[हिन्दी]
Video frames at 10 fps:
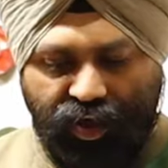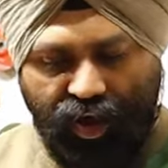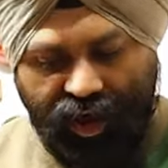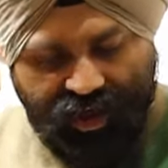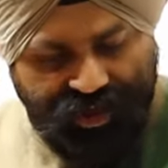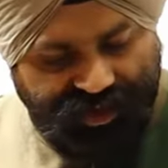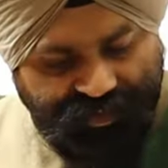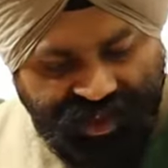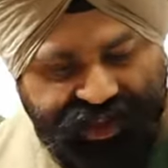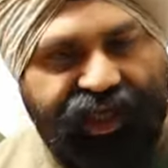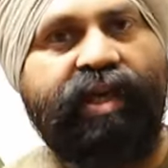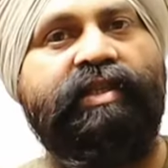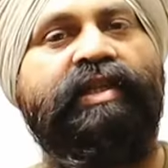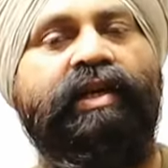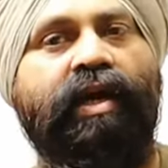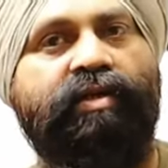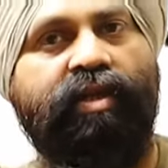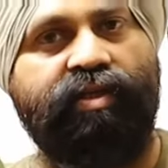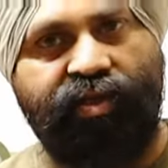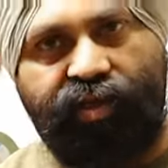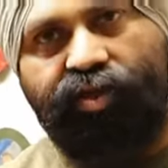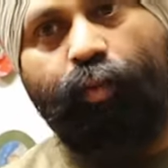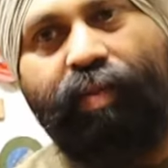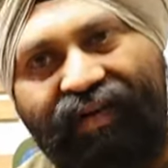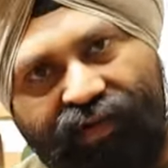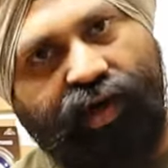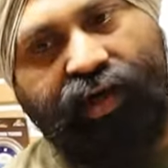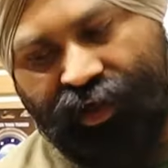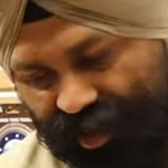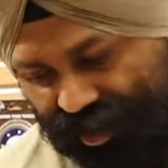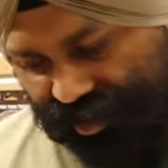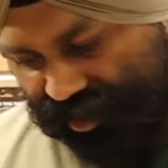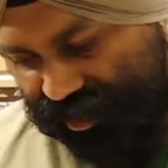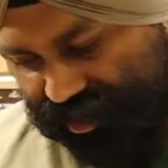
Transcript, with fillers: और इसमें डिग्रीज नहीं काट सकते जैसे किसी को बेवल कटिंग काटनी